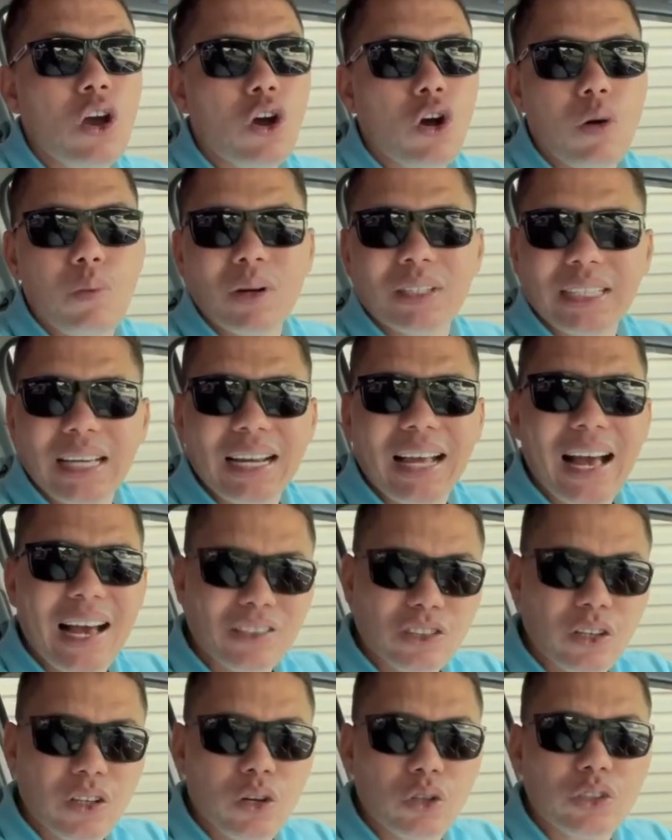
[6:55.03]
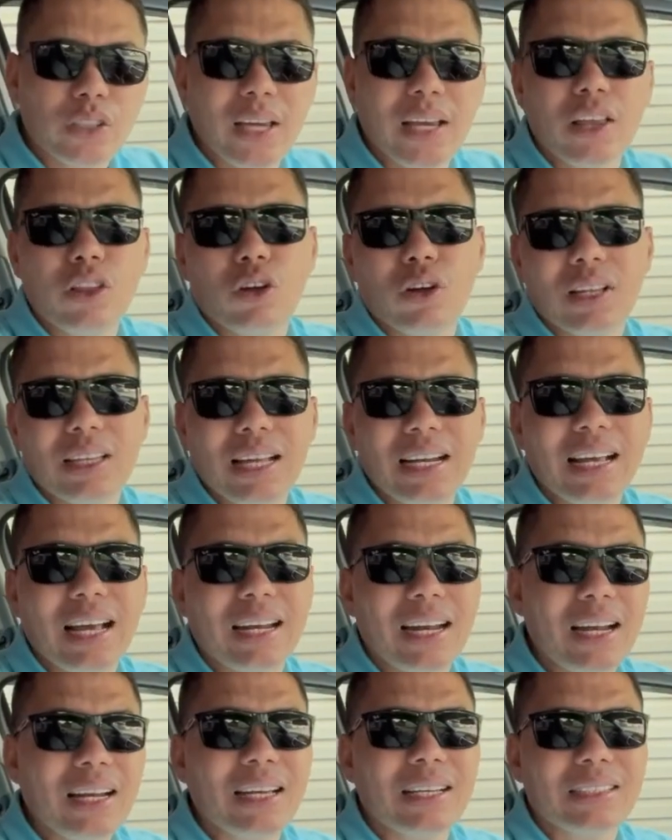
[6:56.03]
como es el caso de los seguidores del
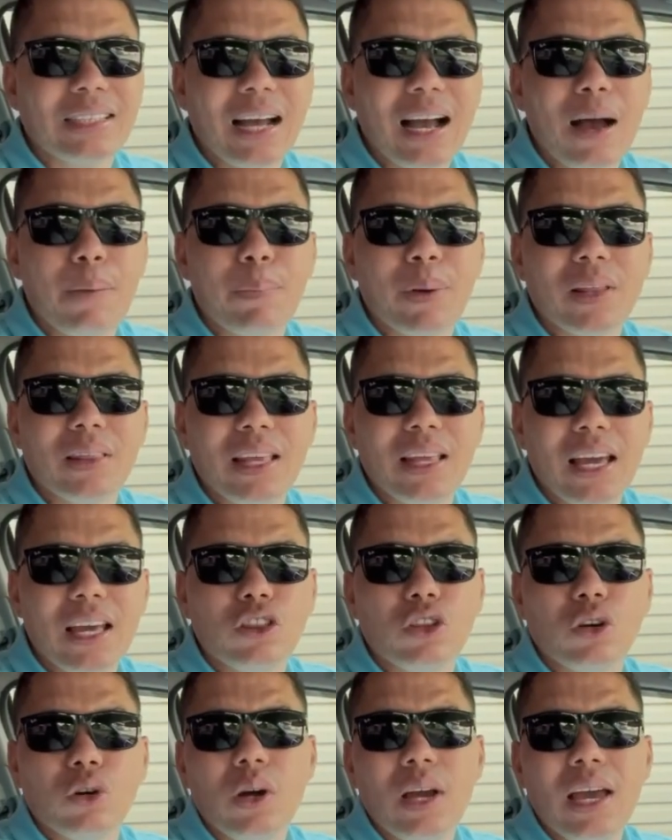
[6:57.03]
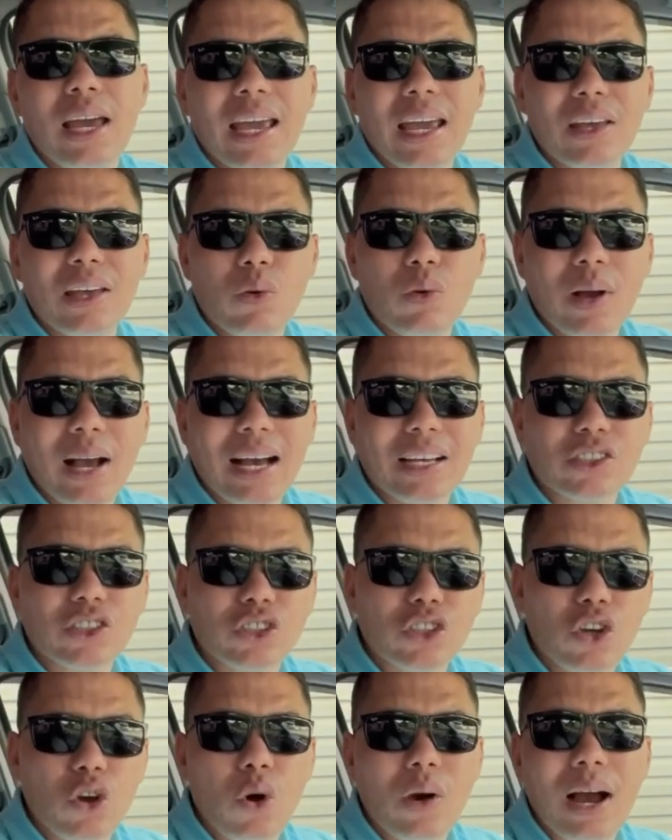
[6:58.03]
canal que están aprendiendo
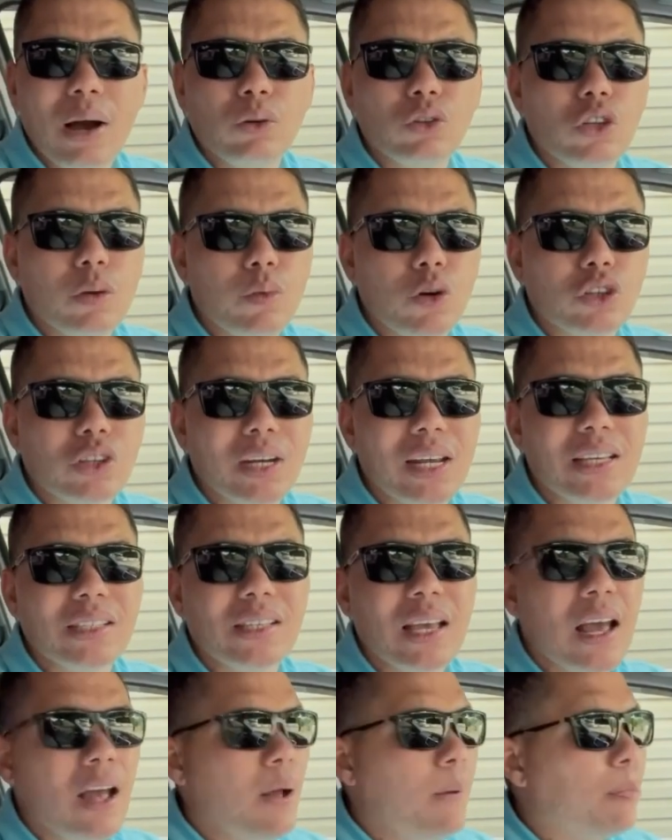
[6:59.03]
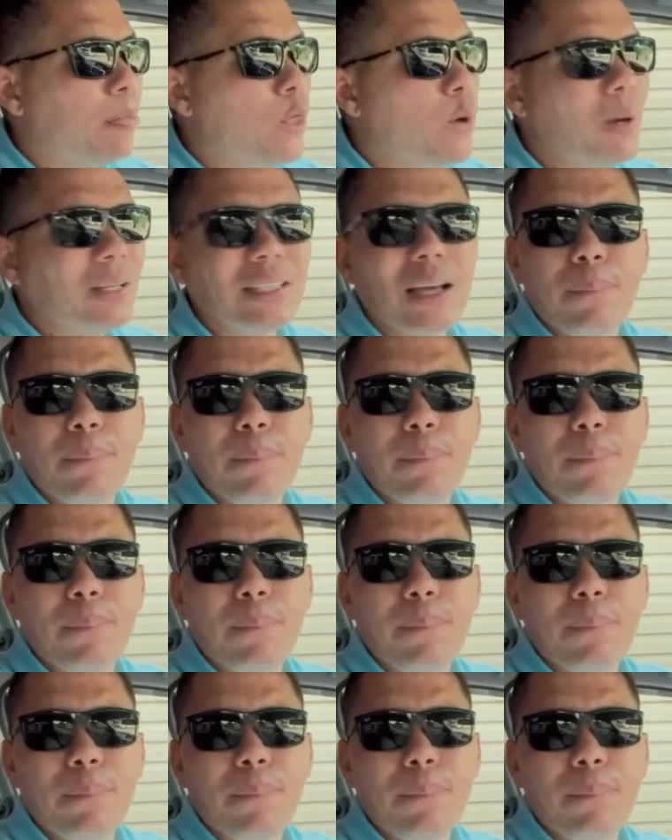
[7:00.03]
educación automotriz, no vas